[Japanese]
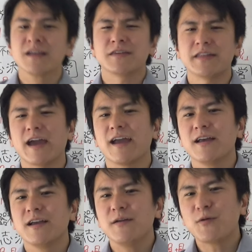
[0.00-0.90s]
で
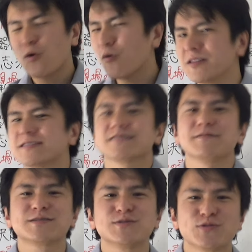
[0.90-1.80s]
ねここまで説
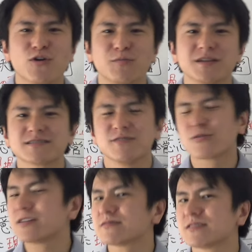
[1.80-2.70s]
明すると皆さん
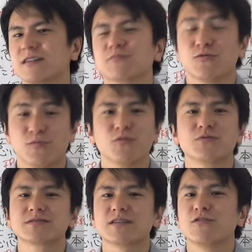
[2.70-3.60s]
お気づきかと思うん
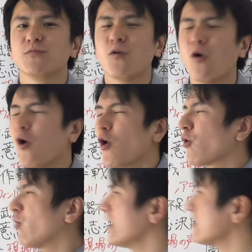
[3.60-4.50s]
ですけれども
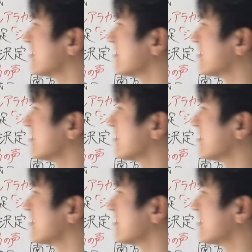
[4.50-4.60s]
これ